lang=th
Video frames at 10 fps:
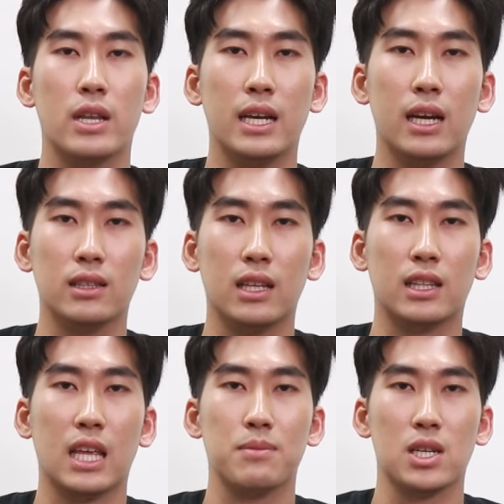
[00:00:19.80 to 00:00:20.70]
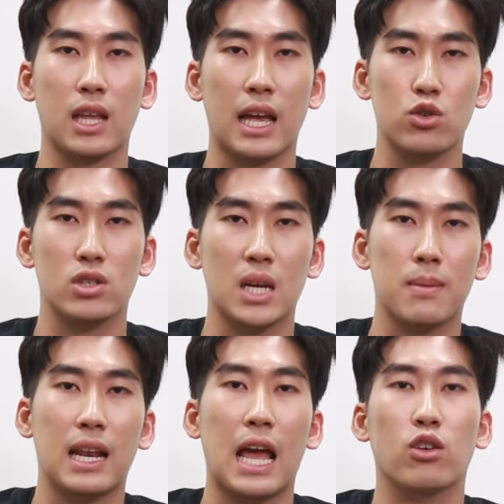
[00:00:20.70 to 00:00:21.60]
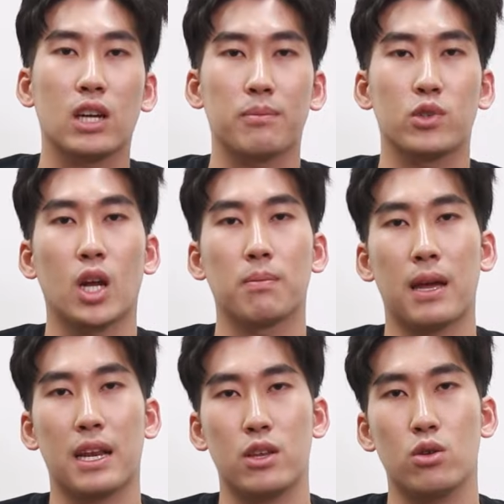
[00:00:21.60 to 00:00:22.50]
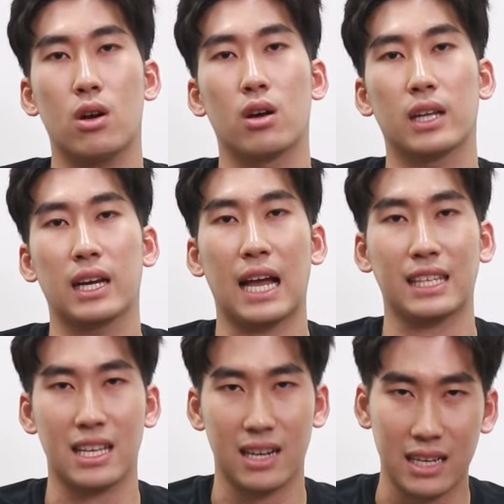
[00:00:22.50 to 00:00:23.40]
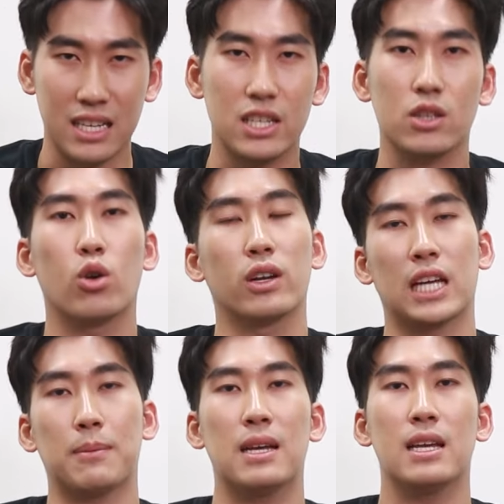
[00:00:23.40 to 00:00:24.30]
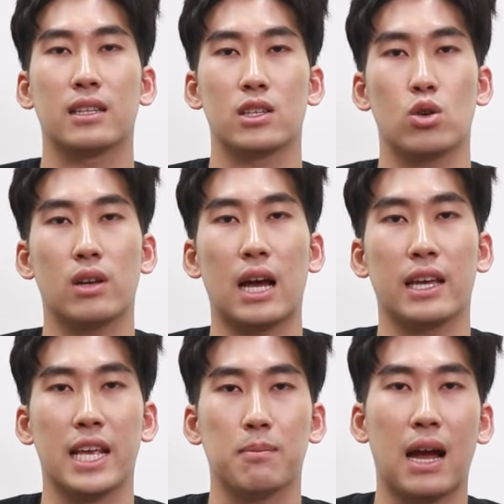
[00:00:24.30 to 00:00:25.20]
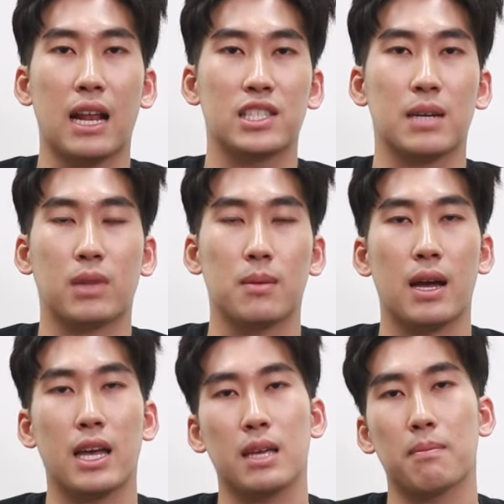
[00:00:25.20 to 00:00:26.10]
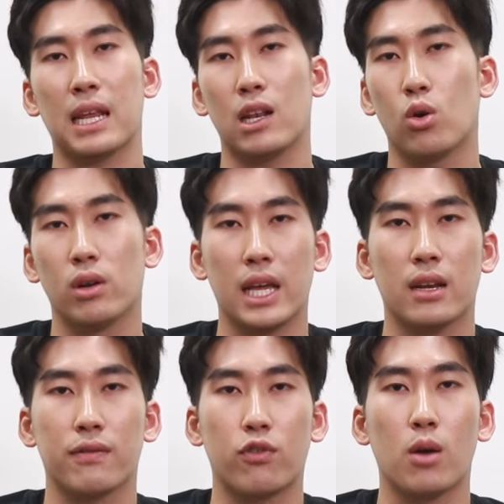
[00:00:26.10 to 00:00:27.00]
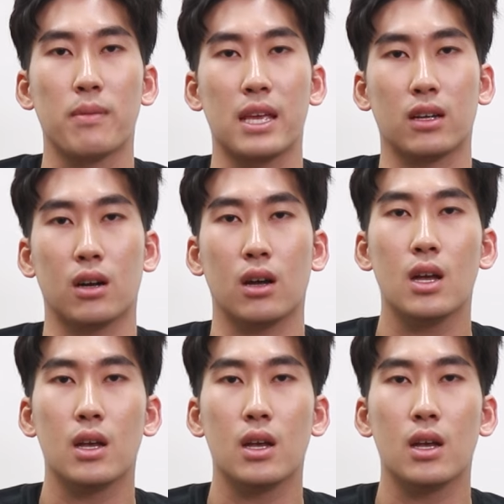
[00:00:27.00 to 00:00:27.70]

นนี้เคยติดทีมชาติไทยชุดใหญ่มาแล้วครับย้อนไปในยุคของทางอากิระนิชิโนะนะครับแต่ช่วงหลังเองบาดเจ็บทำให้ไม่ได้ลงเล่นฟอร์มเองก็